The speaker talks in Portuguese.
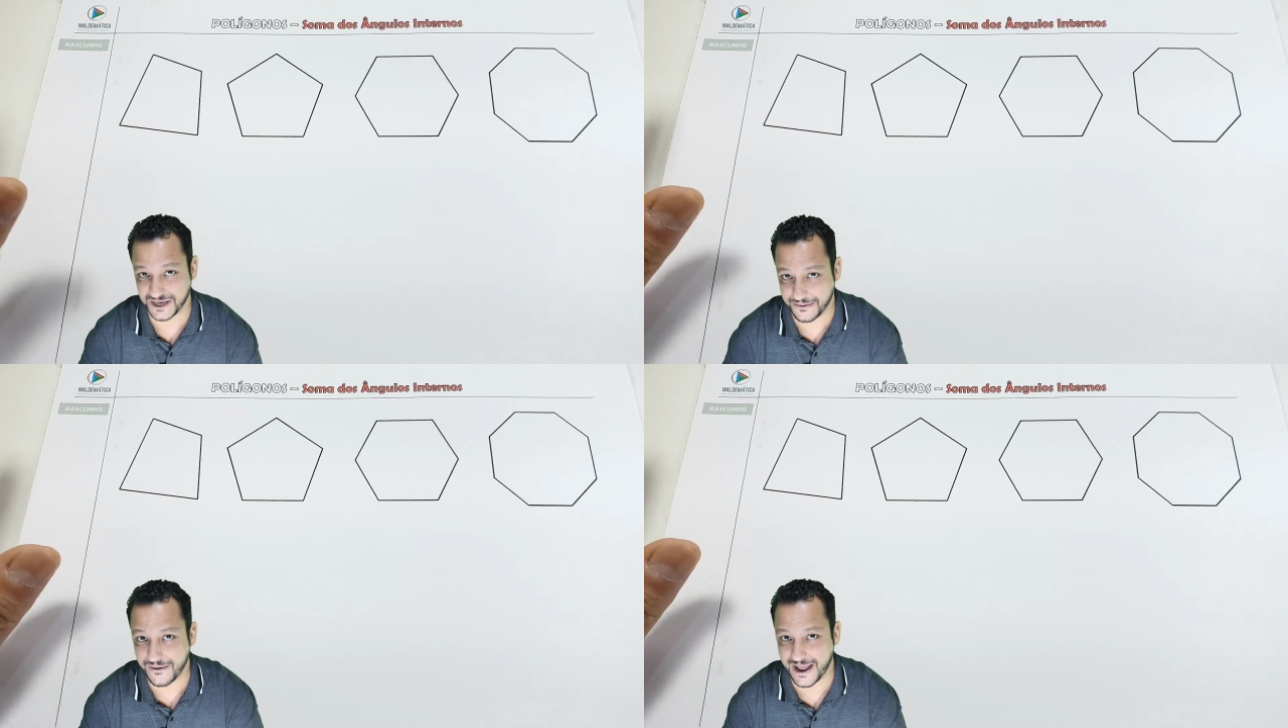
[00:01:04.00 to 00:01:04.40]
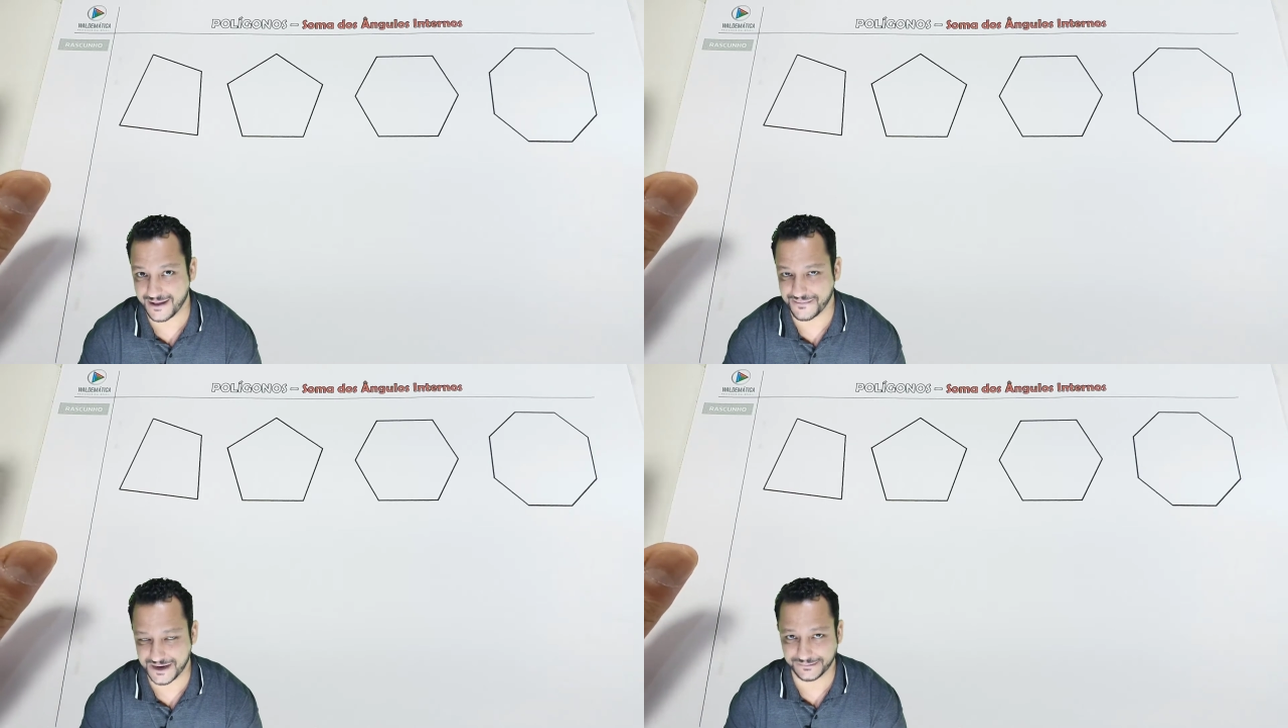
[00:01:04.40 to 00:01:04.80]
já não é,
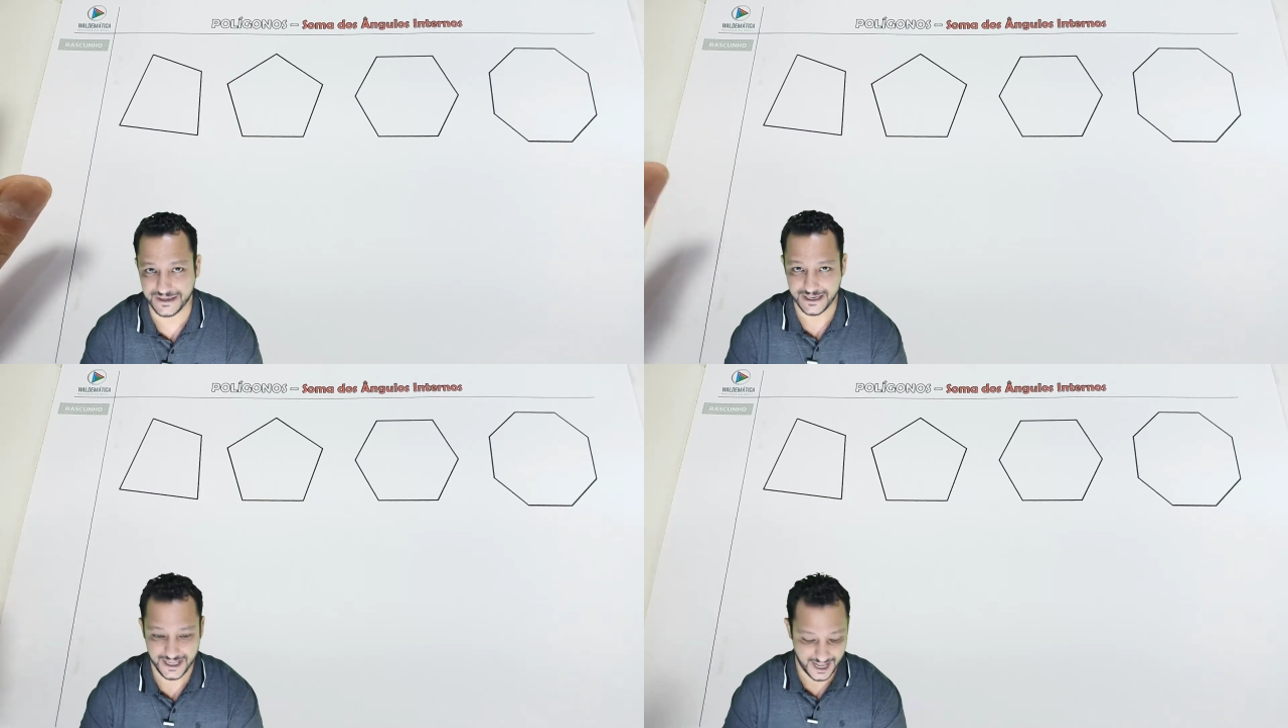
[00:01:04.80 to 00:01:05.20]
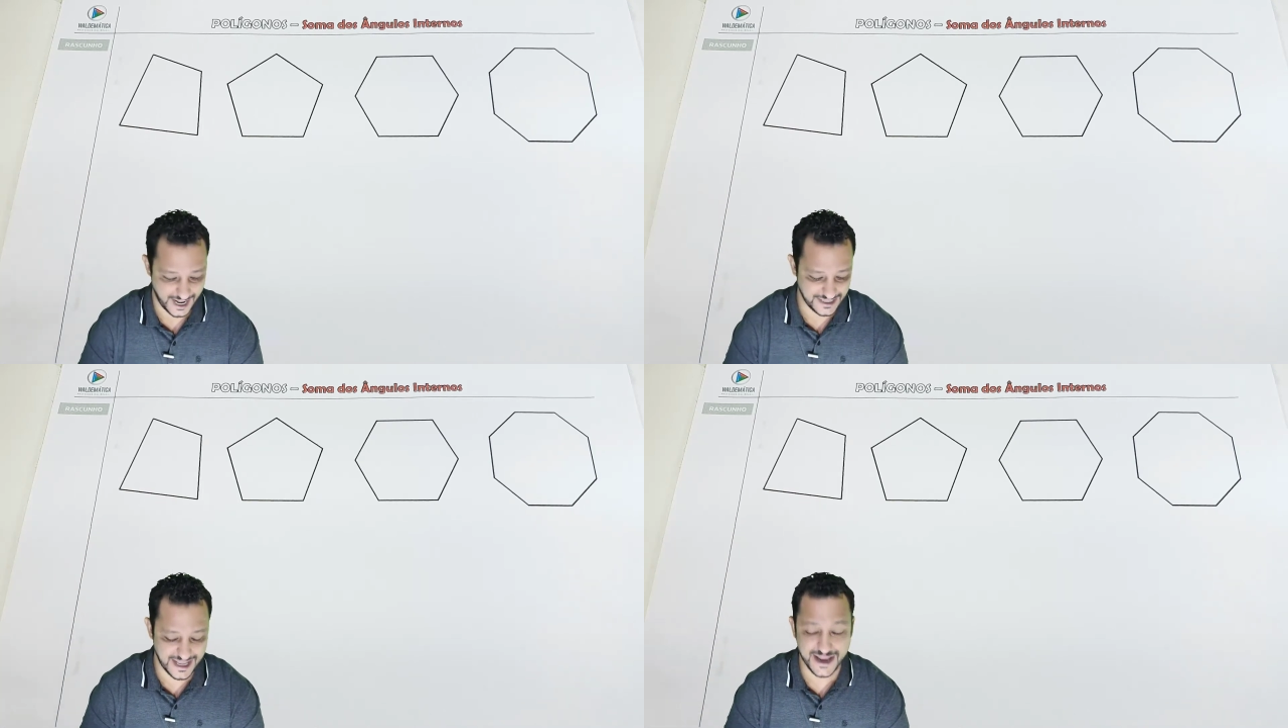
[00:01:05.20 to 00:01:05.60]
né?
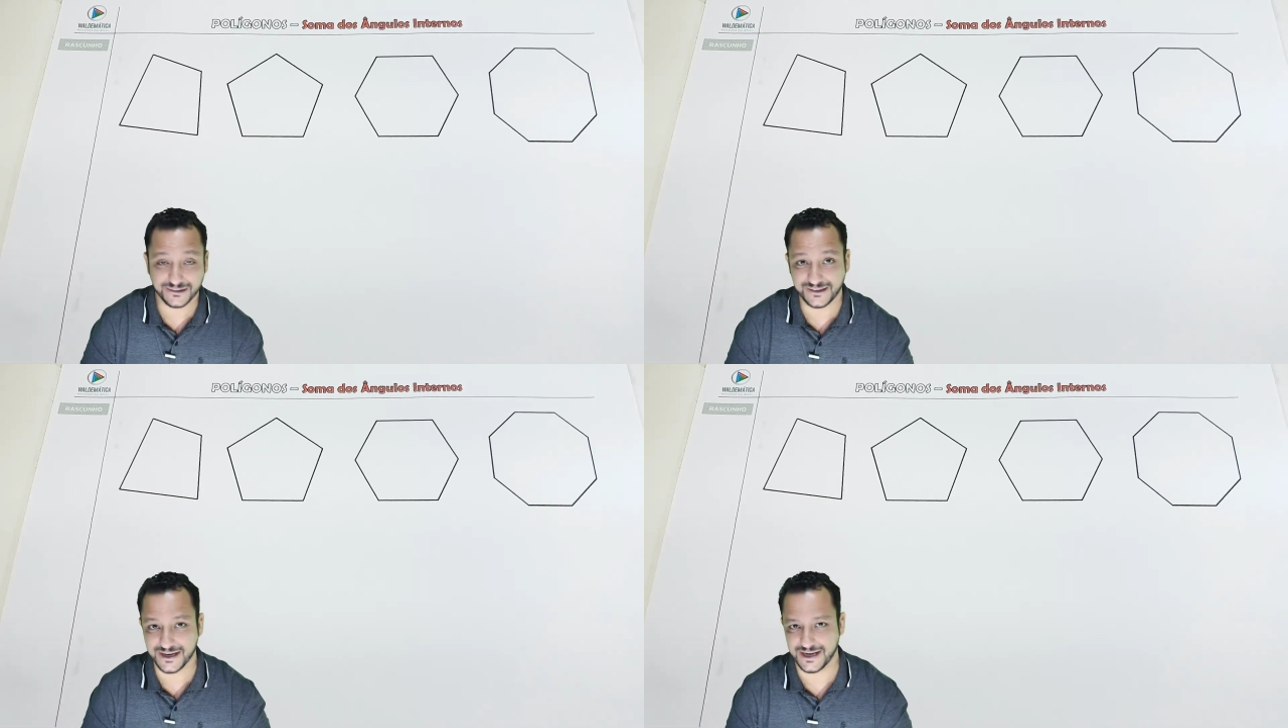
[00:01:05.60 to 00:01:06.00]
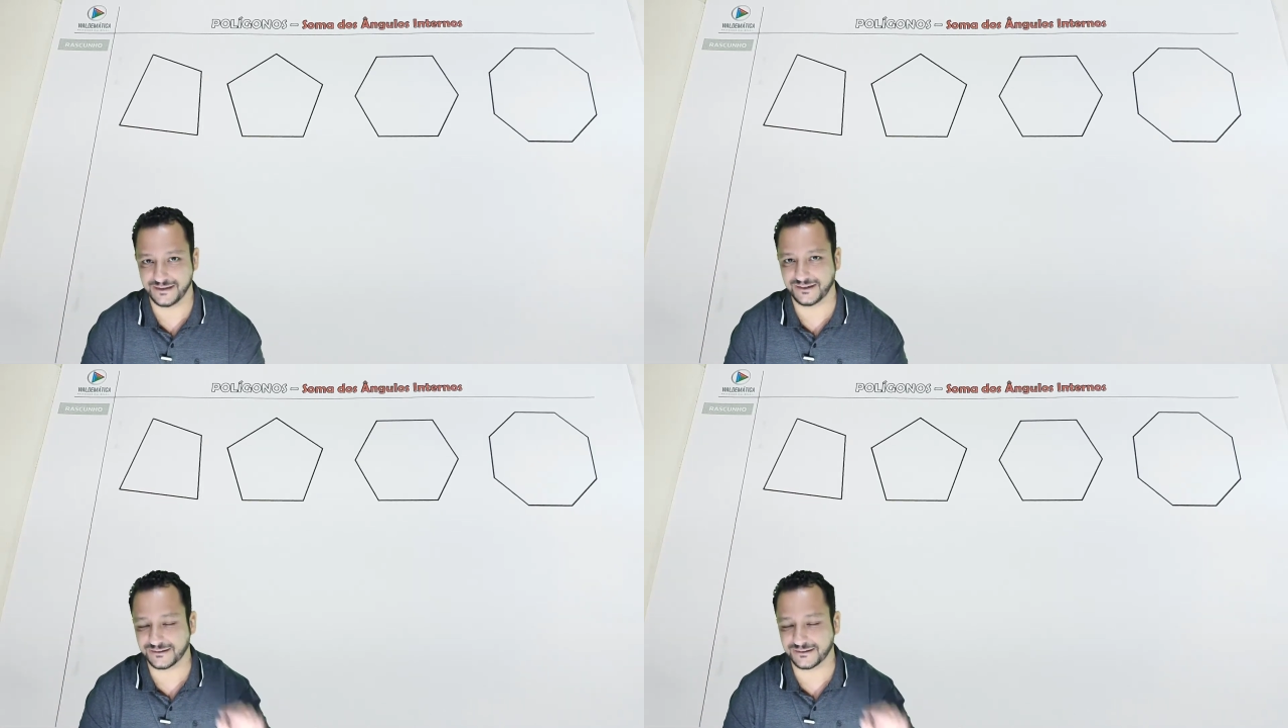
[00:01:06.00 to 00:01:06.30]
A ideia é a seguinte,